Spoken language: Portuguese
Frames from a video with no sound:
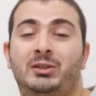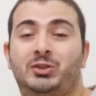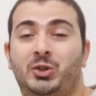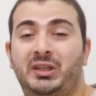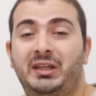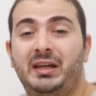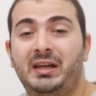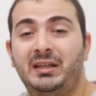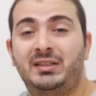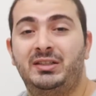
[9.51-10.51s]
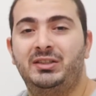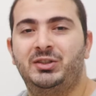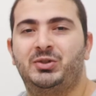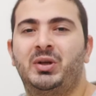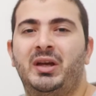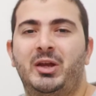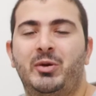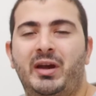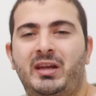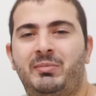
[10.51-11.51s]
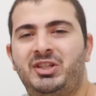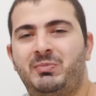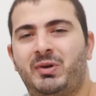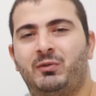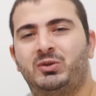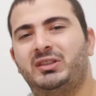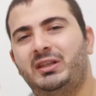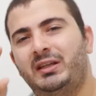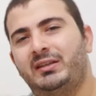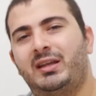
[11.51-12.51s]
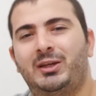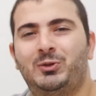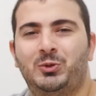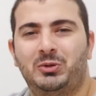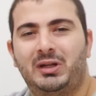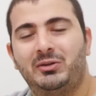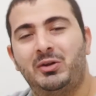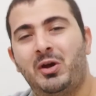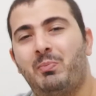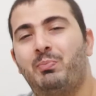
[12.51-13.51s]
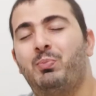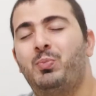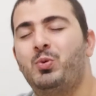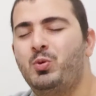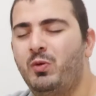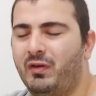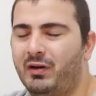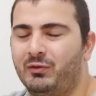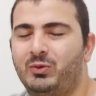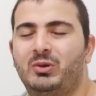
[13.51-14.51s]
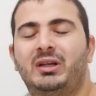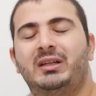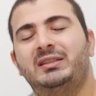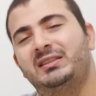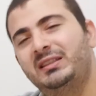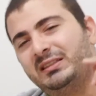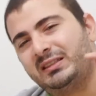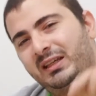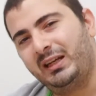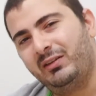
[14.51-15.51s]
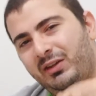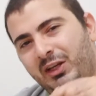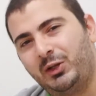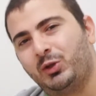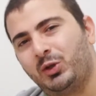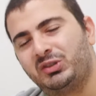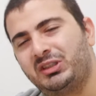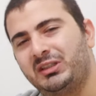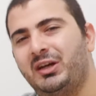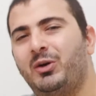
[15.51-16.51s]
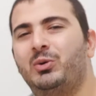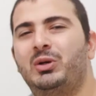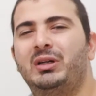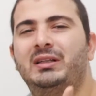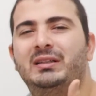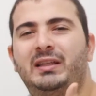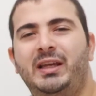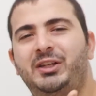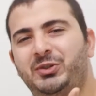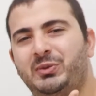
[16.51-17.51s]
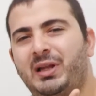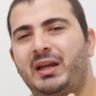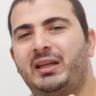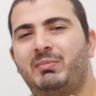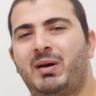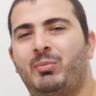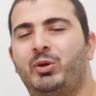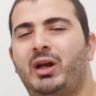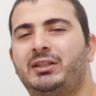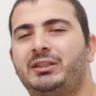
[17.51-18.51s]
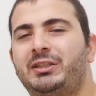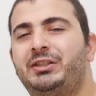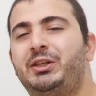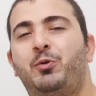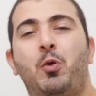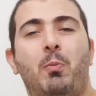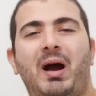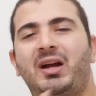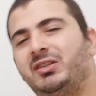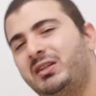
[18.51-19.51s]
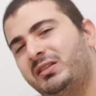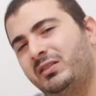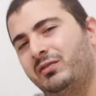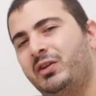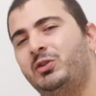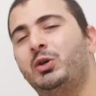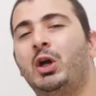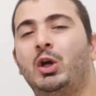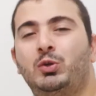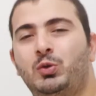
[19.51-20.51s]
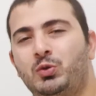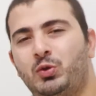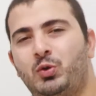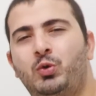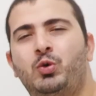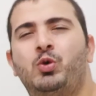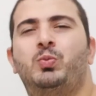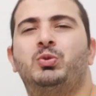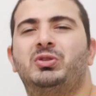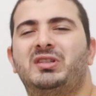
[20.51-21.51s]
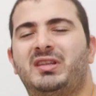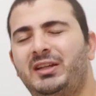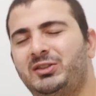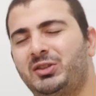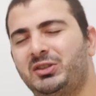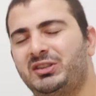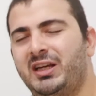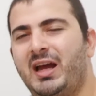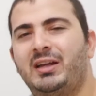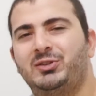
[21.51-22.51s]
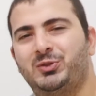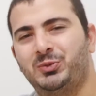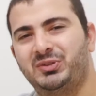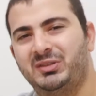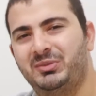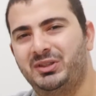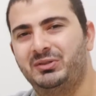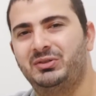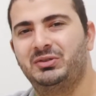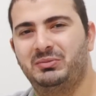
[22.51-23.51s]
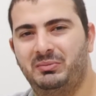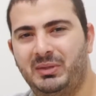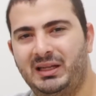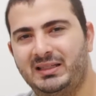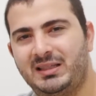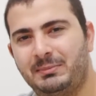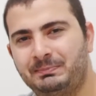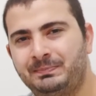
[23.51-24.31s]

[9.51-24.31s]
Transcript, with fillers: Só que antes disso, eu queria pedir para você que está aí do outro lado, por favor, se inscreva aqui no nosso canal, deixe um like para apoiar a gente e compartilhe esse vídeo nos grupos, nas redes sociais, com os amigos, beleza?